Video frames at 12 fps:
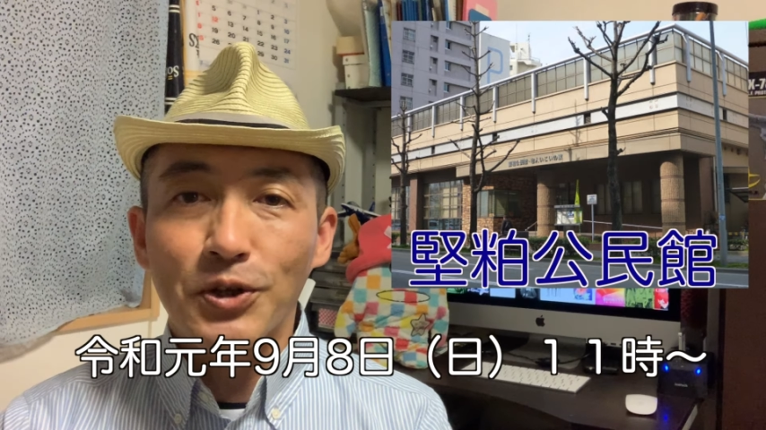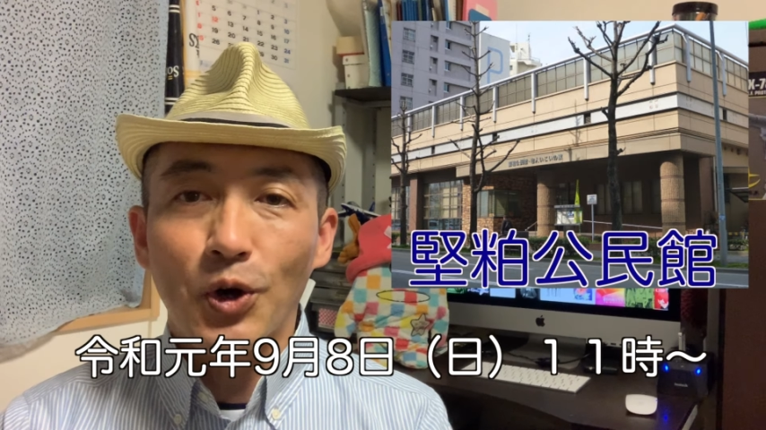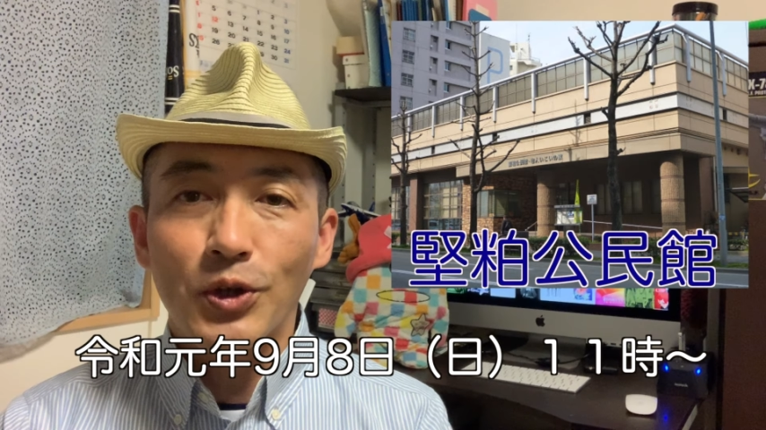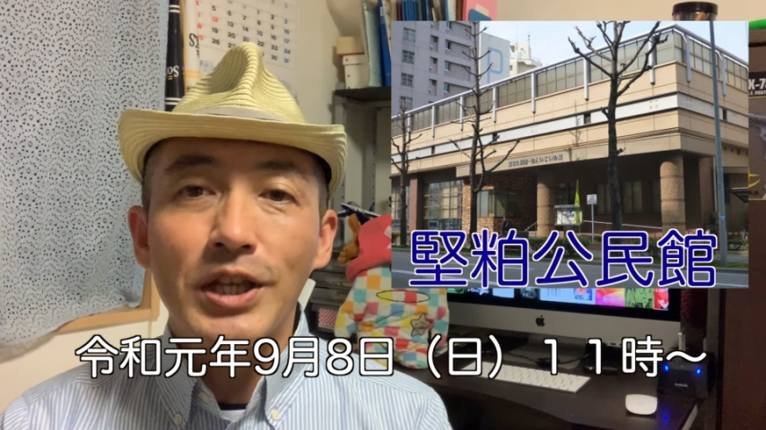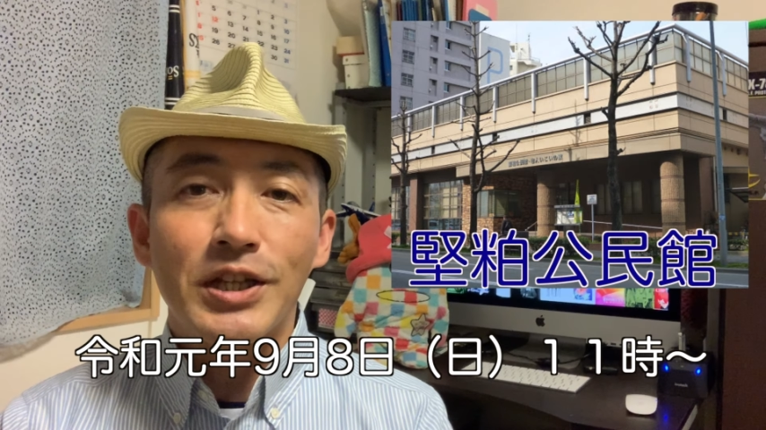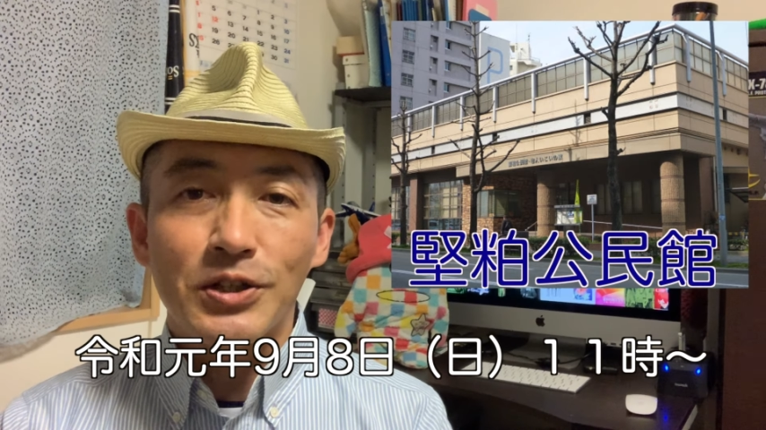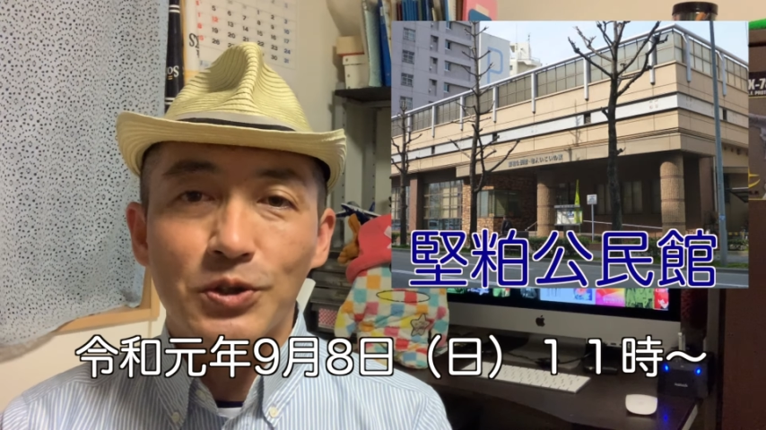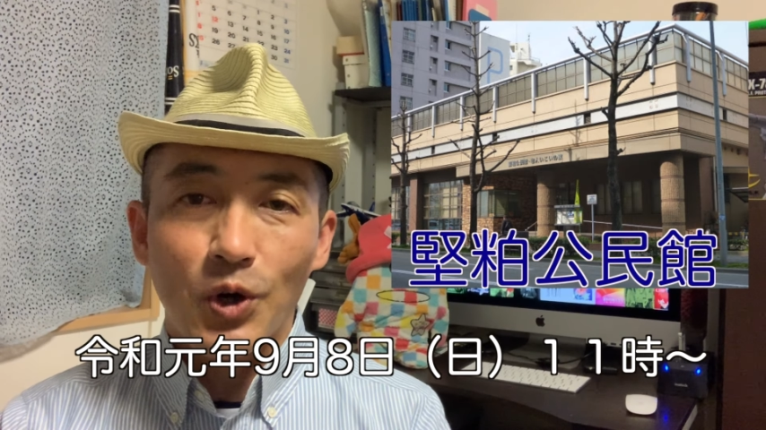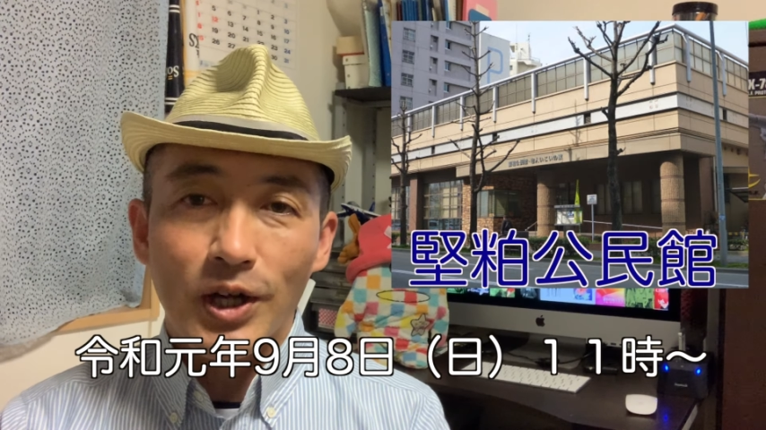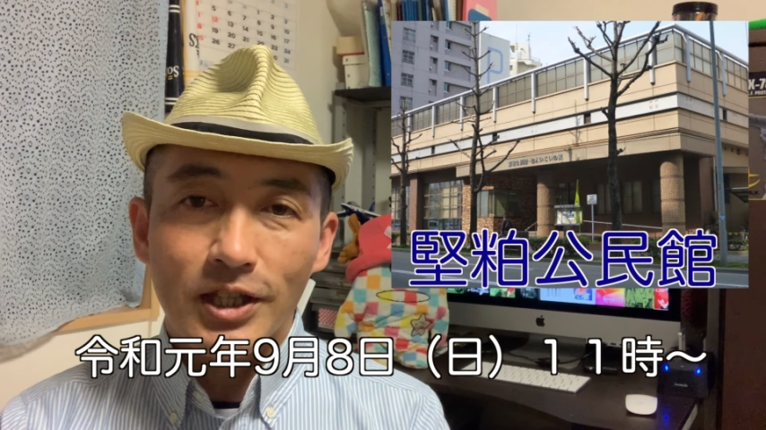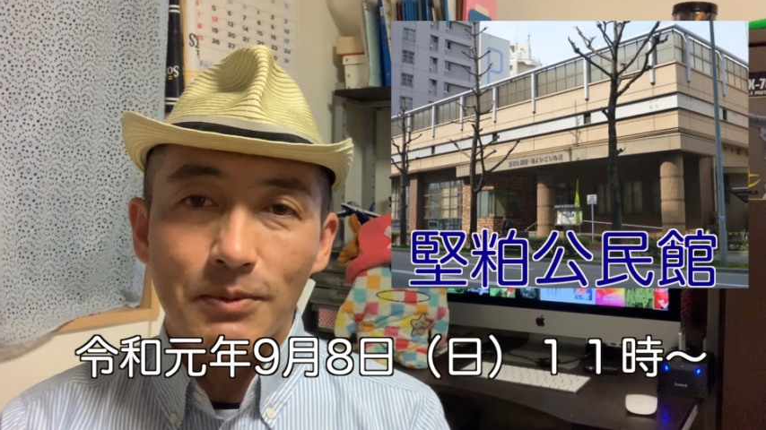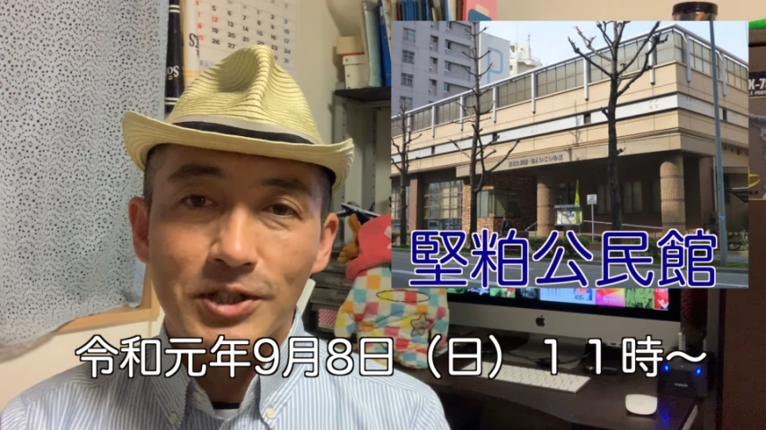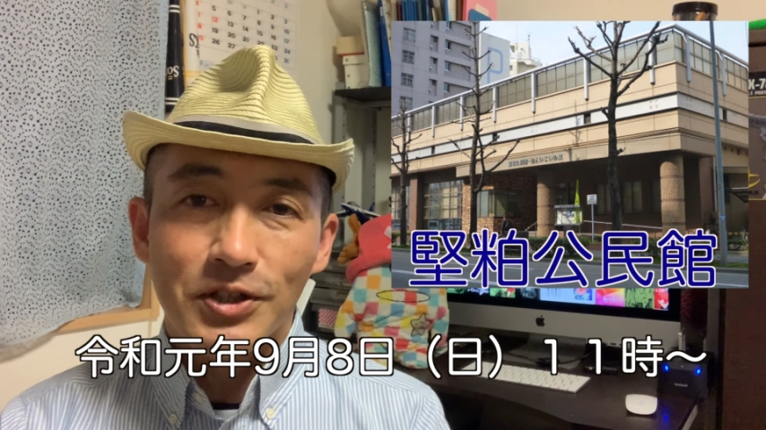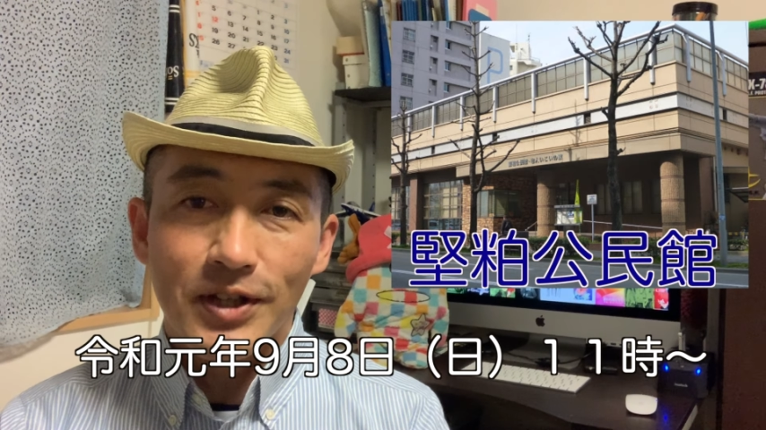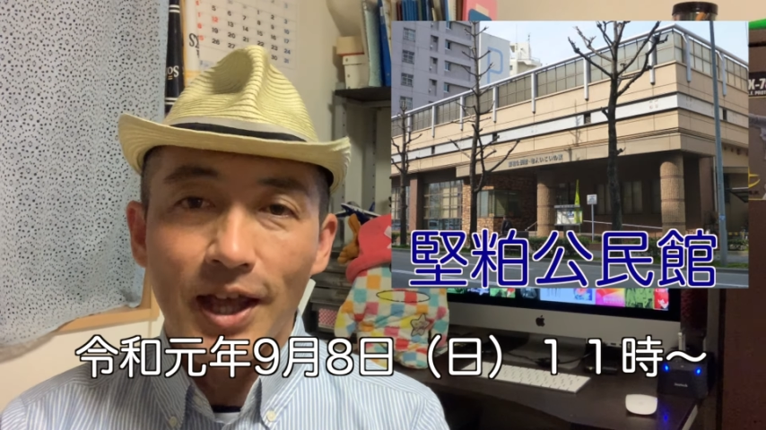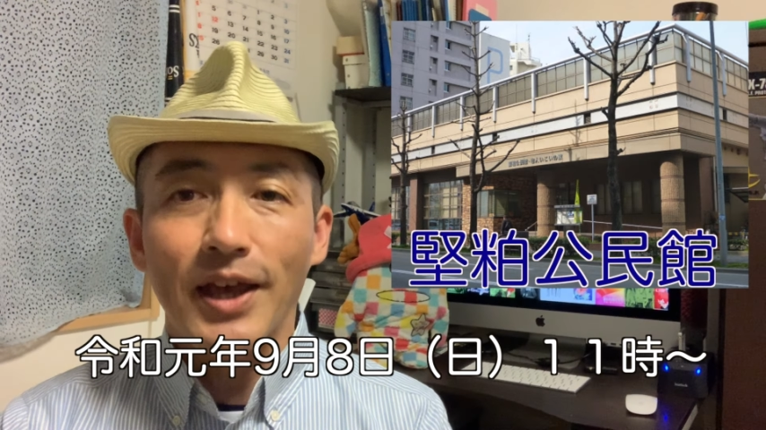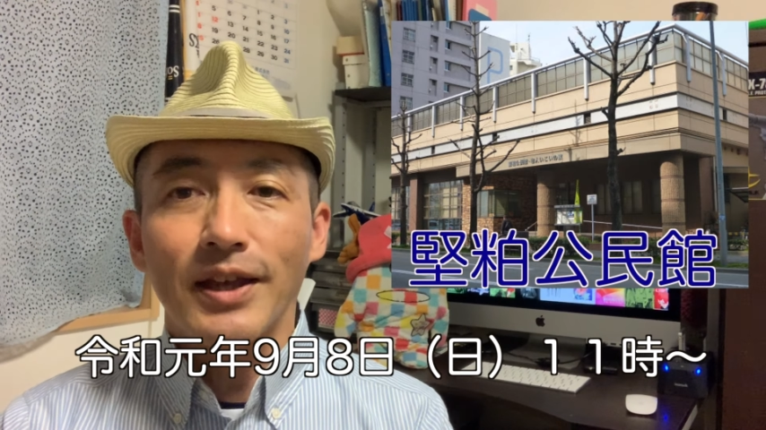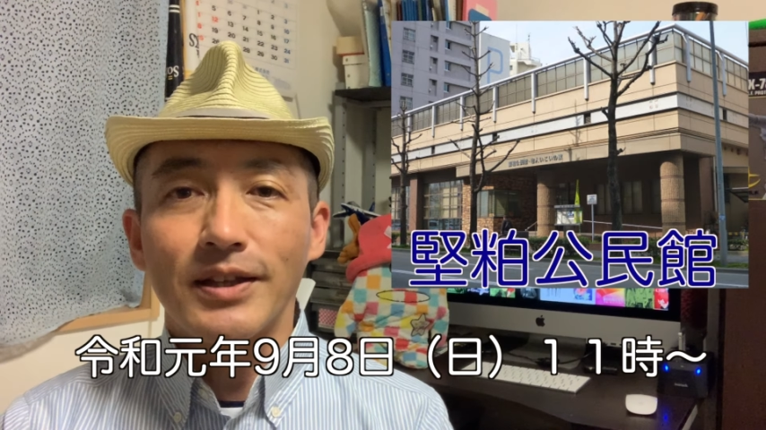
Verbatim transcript: の方にリンクを貼ってますので、